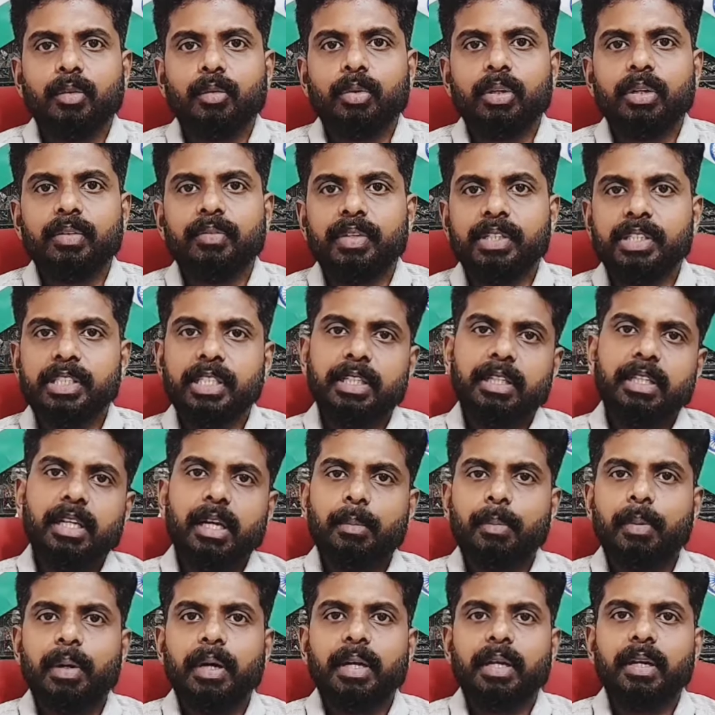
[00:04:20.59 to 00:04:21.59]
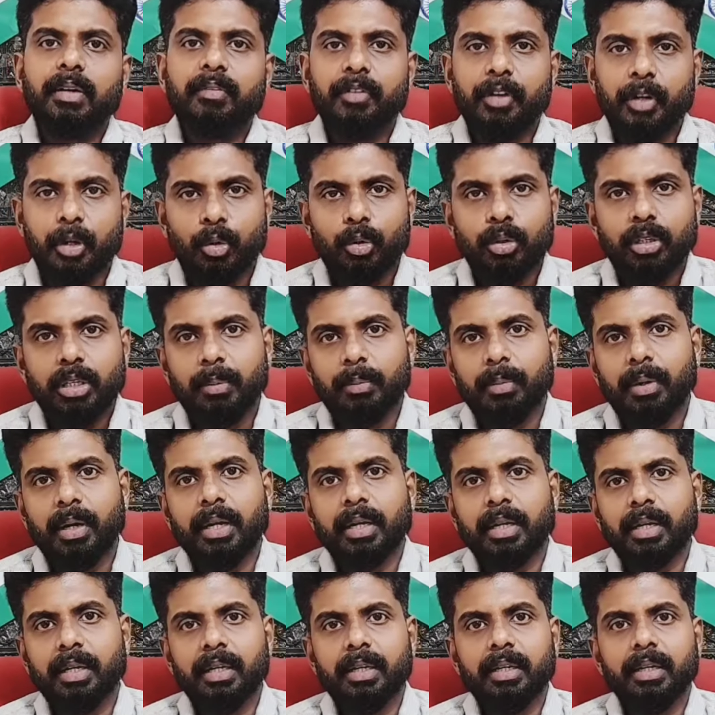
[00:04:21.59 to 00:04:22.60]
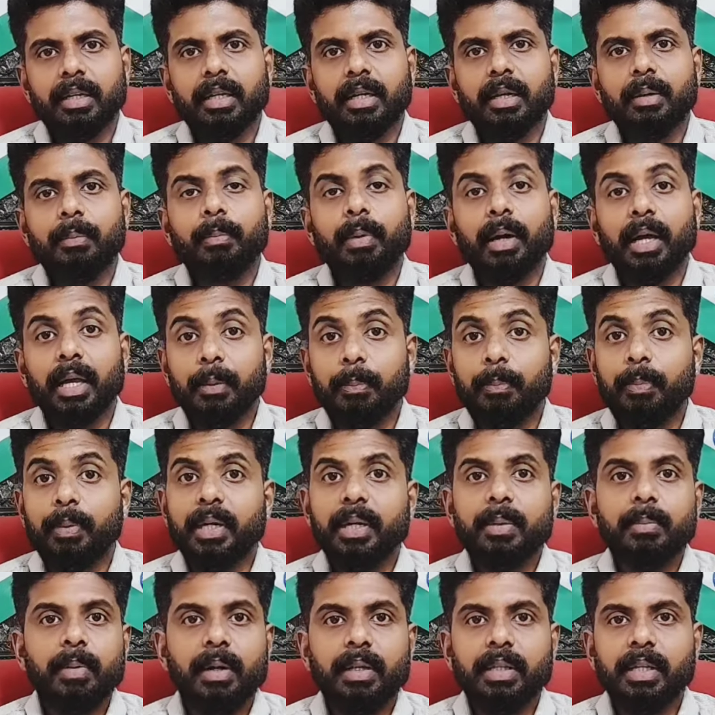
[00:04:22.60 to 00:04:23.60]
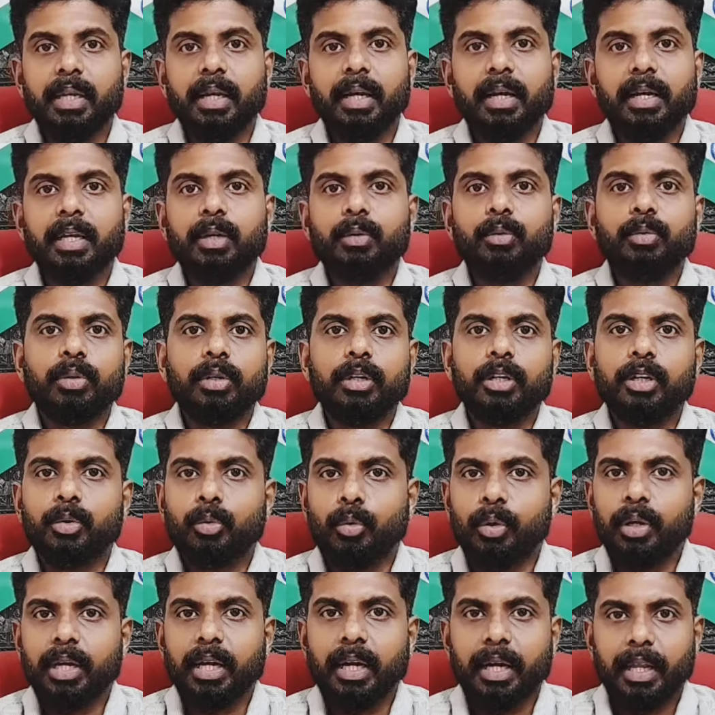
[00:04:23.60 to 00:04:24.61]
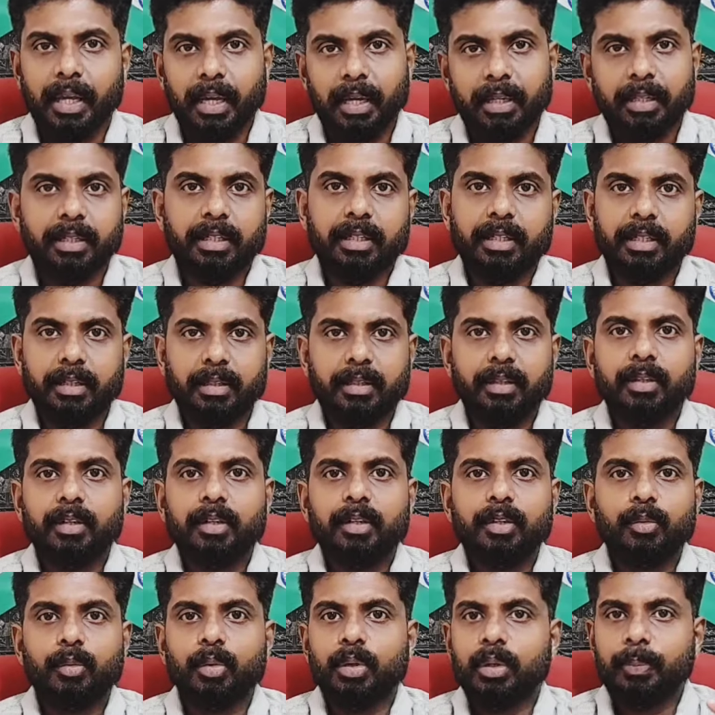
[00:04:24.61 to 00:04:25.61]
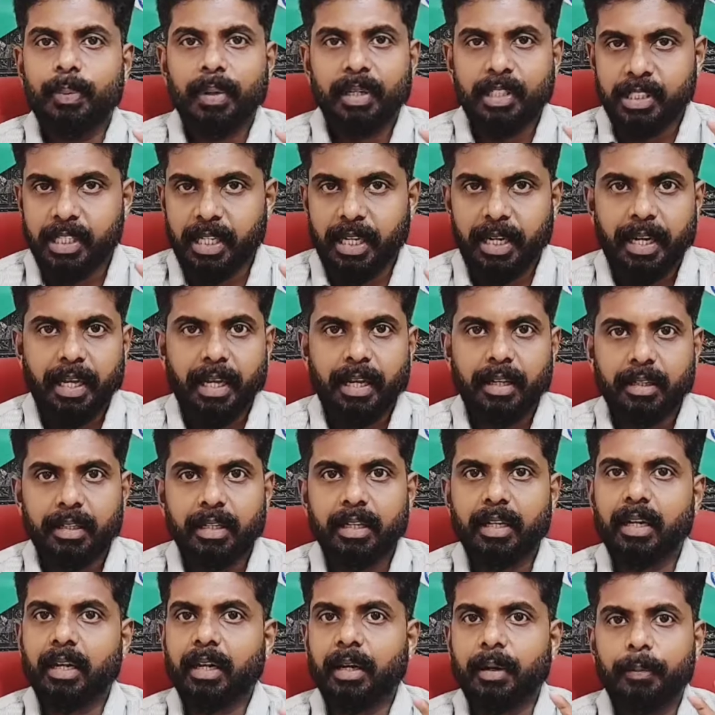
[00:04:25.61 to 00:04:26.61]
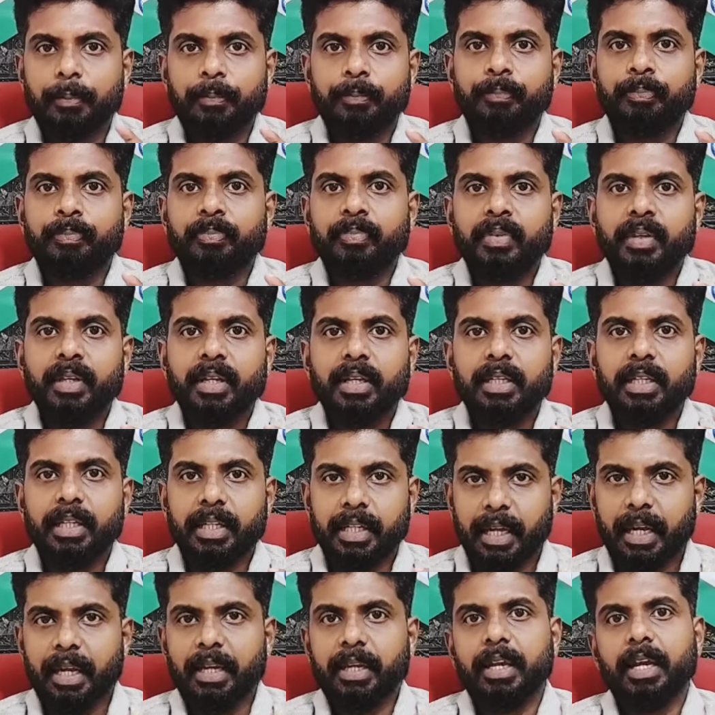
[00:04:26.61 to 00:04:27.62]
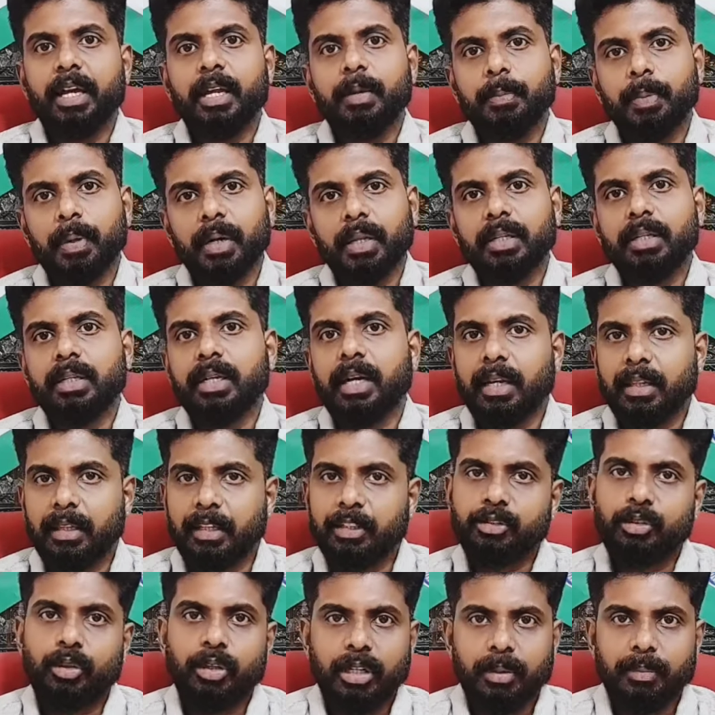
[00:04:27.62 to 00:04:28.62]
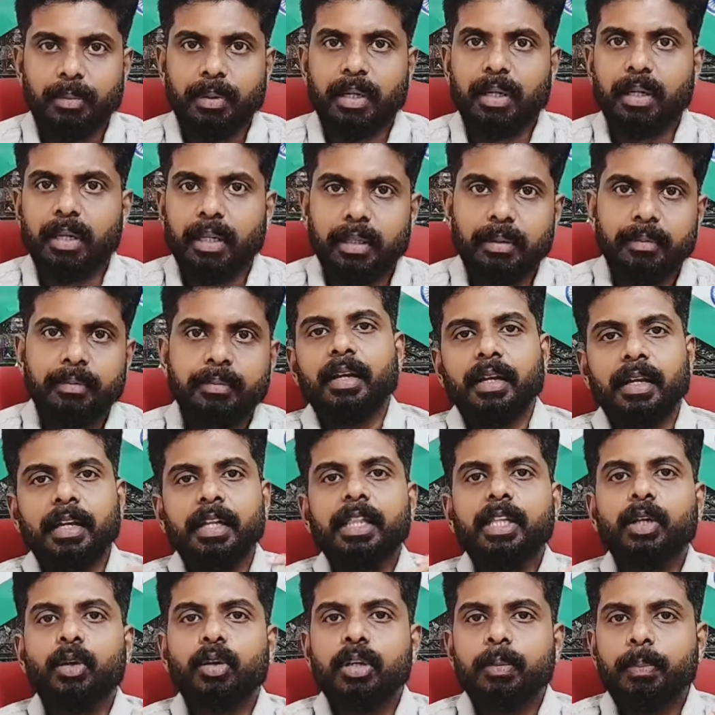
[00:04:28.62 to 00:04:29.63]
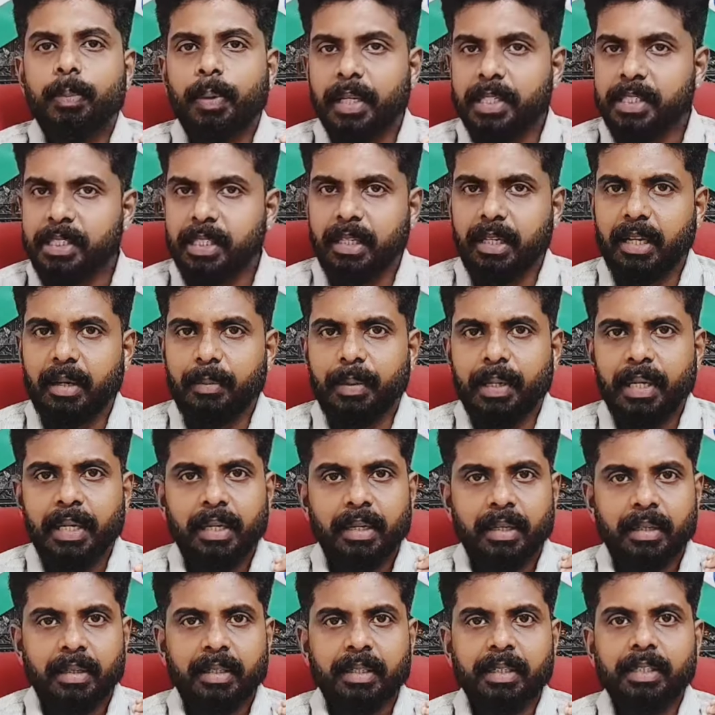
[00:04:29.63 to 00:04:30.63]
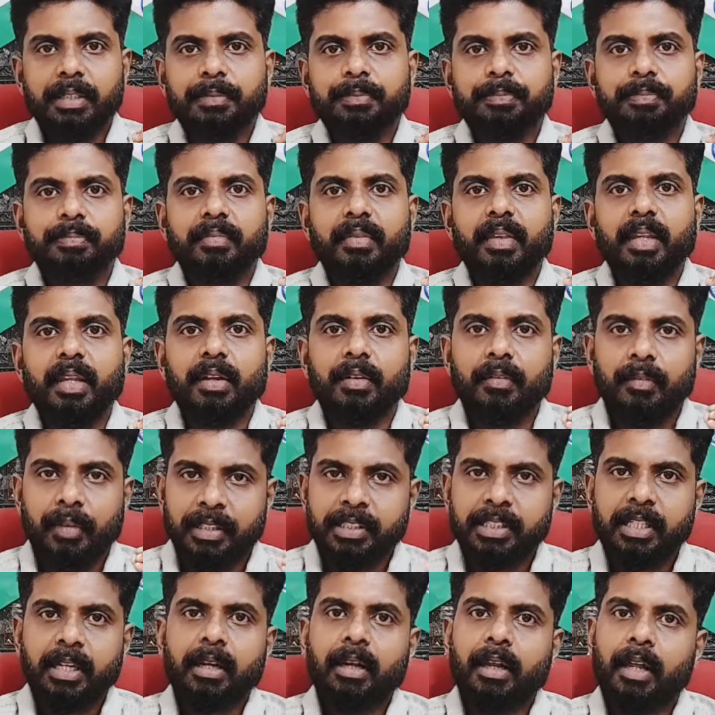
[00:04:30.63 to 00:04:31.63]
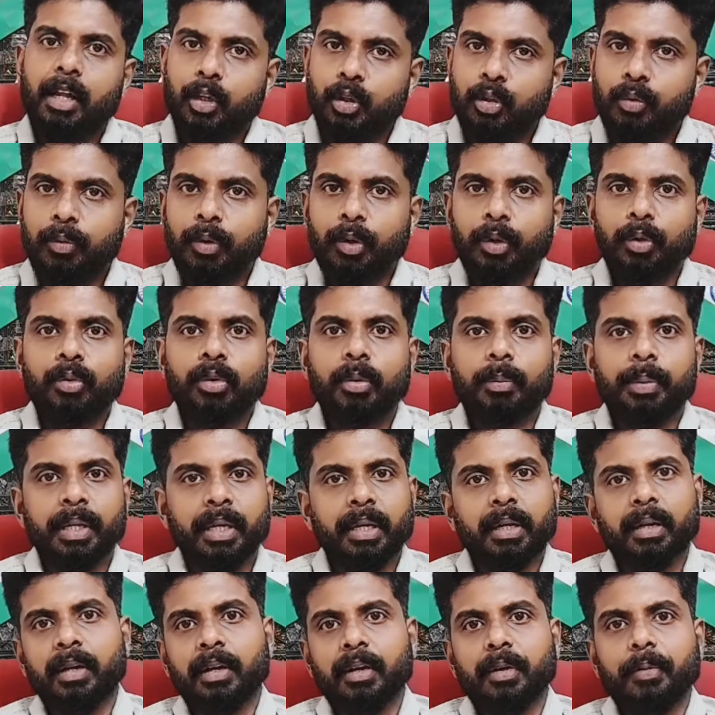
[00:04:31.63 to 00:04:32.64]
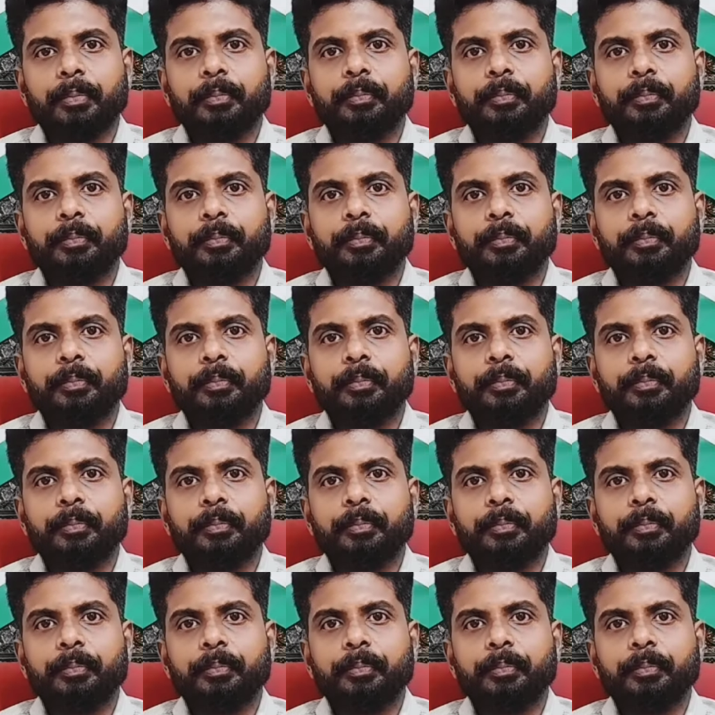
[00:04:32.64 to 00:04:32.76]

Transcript: ஒரு விசித்திரமான வினோதமான இல்லை பயப்படுற மாதிரியான ஒரு நோய் கிடையாது ஒரு பிரச்சனை கிடையாதுன்றாங்க இது ஏன் ஏற்படுதுன்ற அடுத்து சொல்கிற மக்களே இந்த ஒரு பிரச்சனை அப்படிங்கிறது வயசாக எல்லாருக்கும் வரும் அப்படிங்கிறாங்க